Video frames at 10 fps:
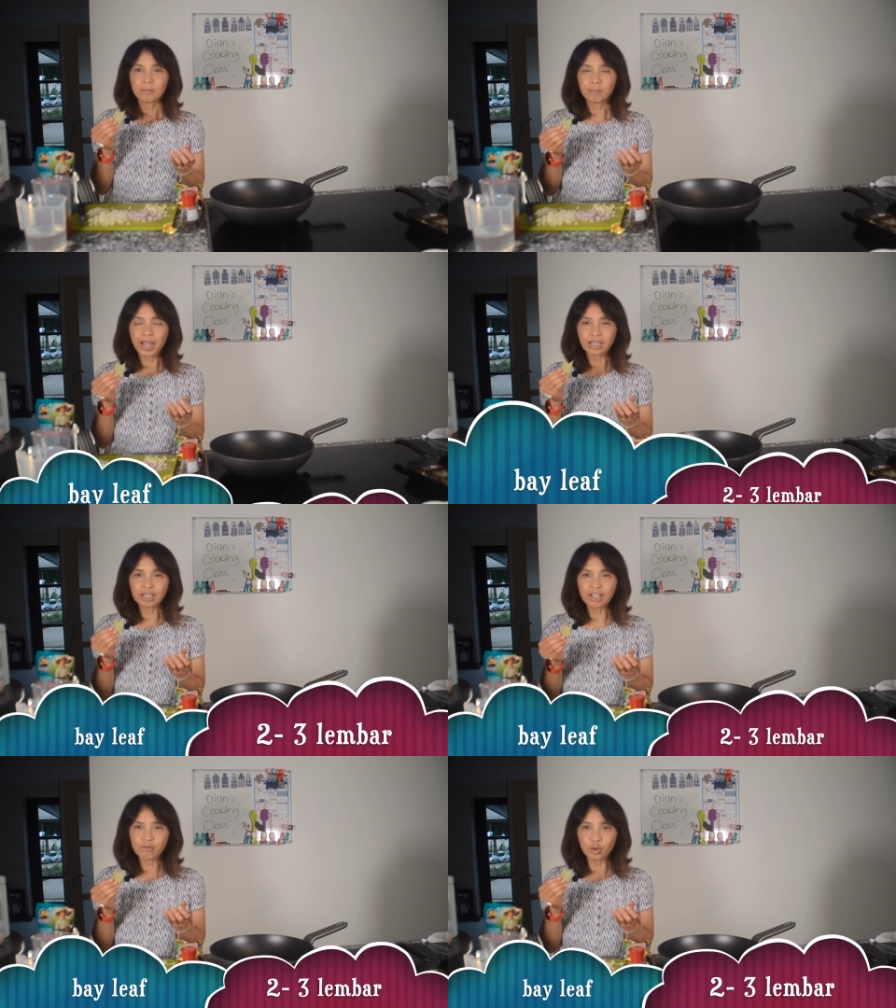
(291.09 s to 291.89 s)
Bay
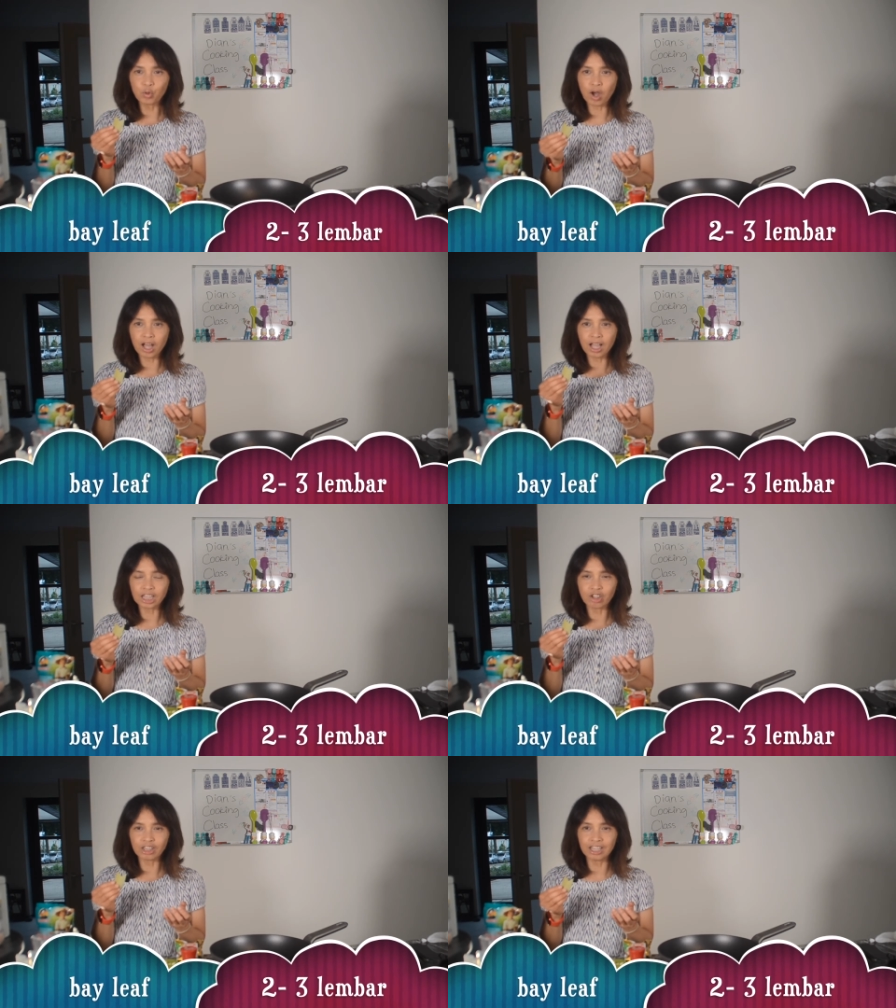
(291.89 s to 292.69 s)
leaf 2
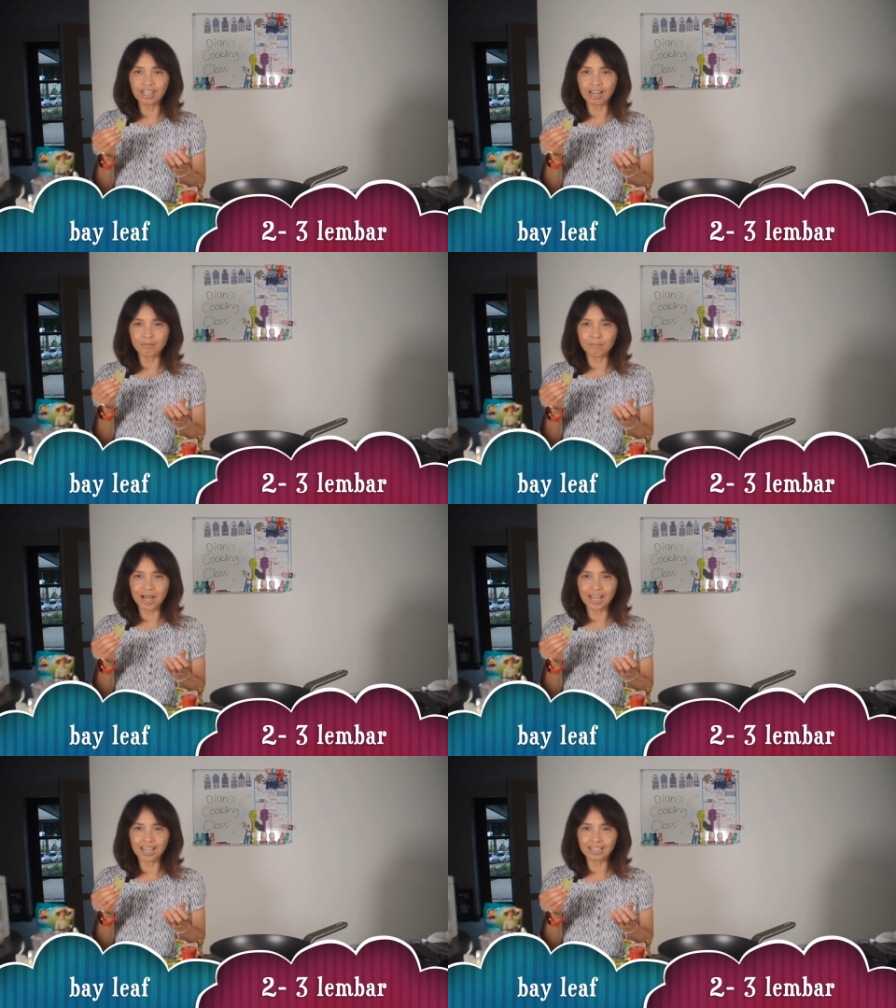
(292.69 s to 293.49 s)
atau 3
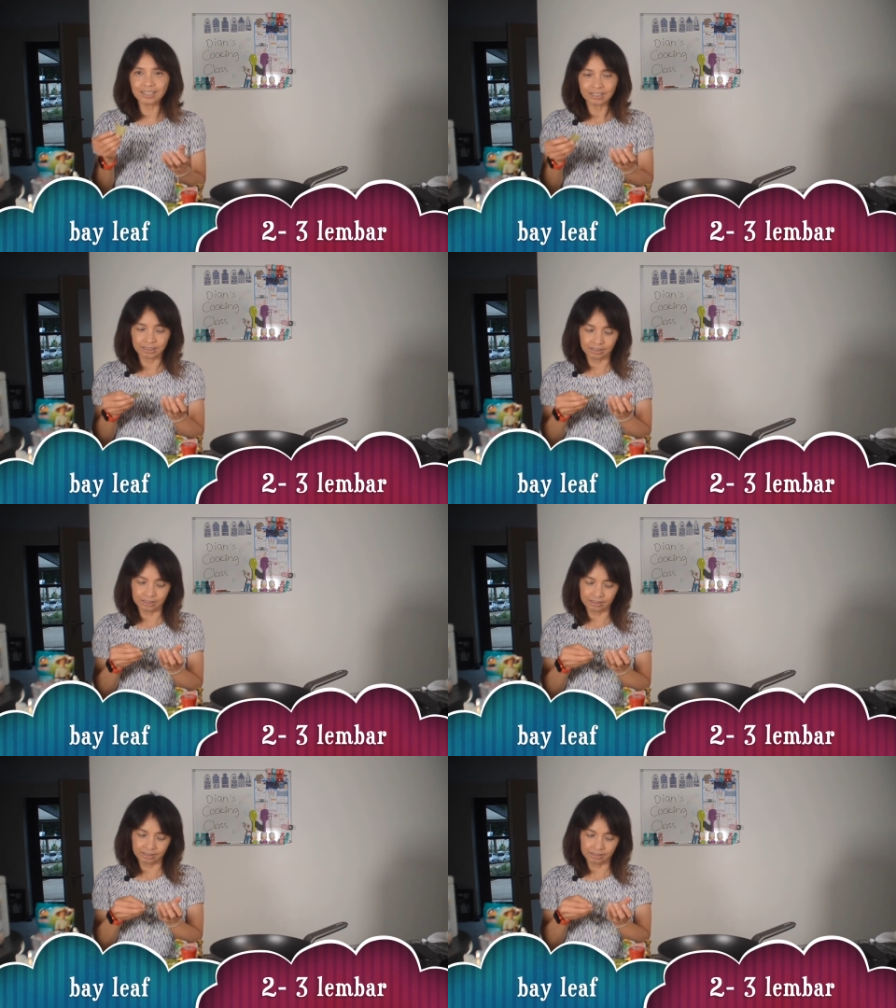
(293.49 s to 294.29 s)
lembar
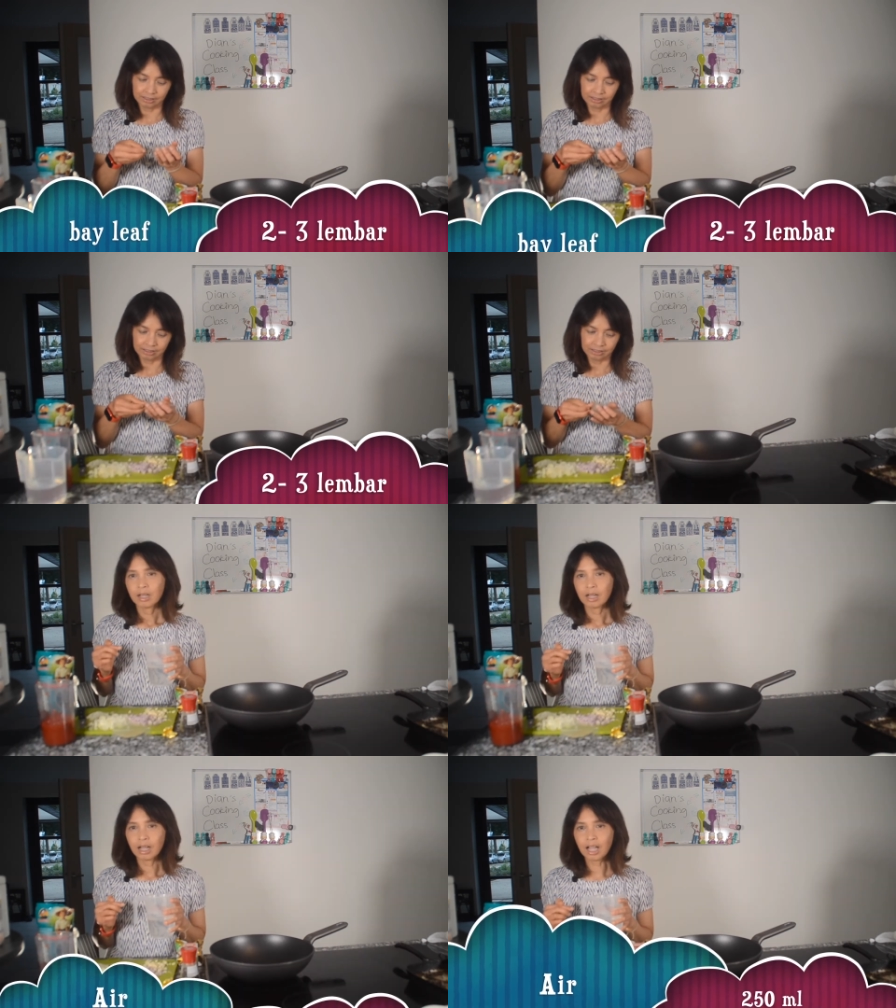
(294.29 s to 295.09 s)

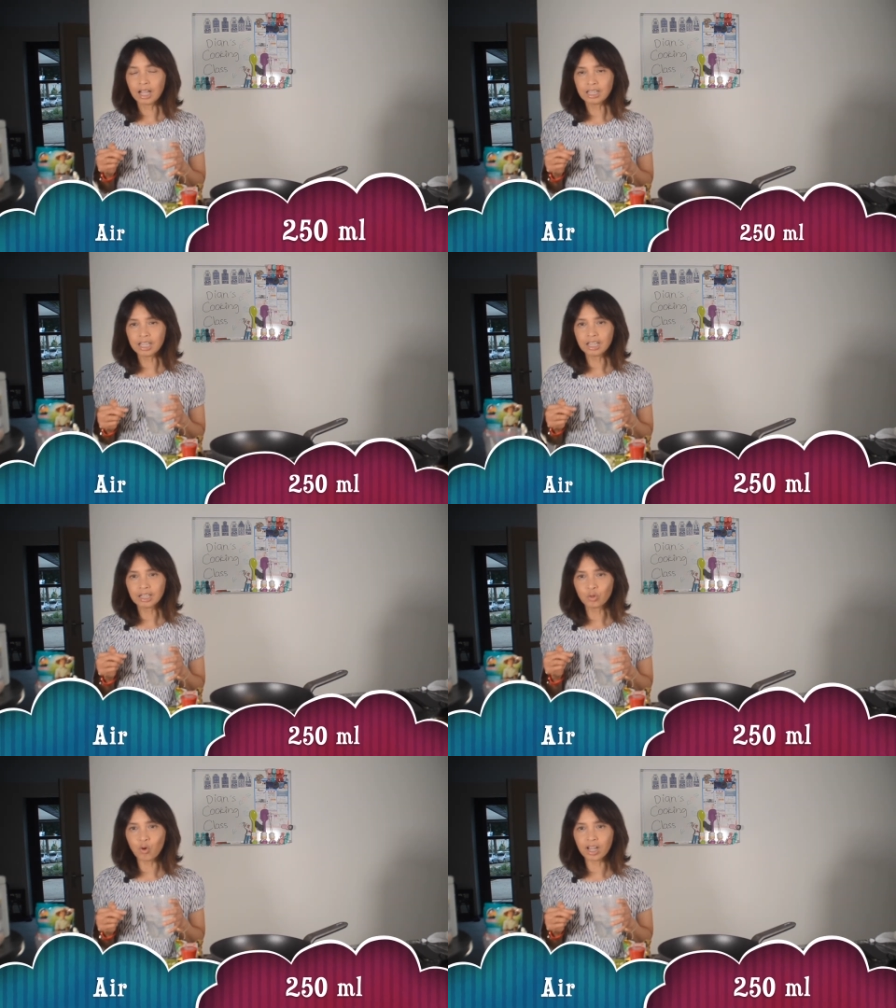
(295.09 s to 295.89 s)
Air 250